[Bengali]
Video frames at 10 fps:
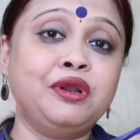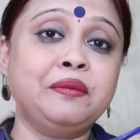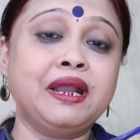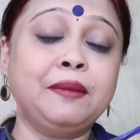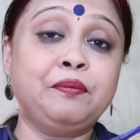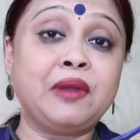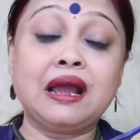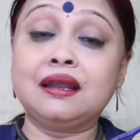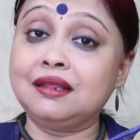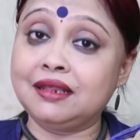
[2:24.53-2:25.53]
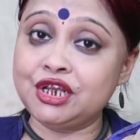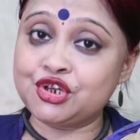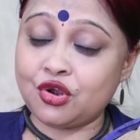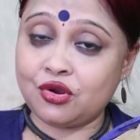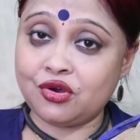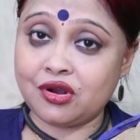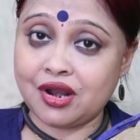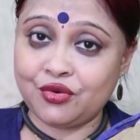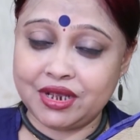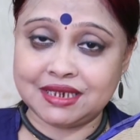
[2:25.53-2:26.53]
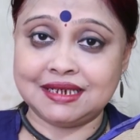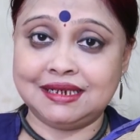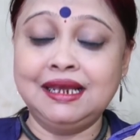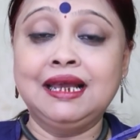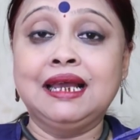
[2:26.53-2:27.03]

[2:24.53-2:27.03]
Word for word: পরিমাণে প্রাকৃতিক শর্করা রয়েছে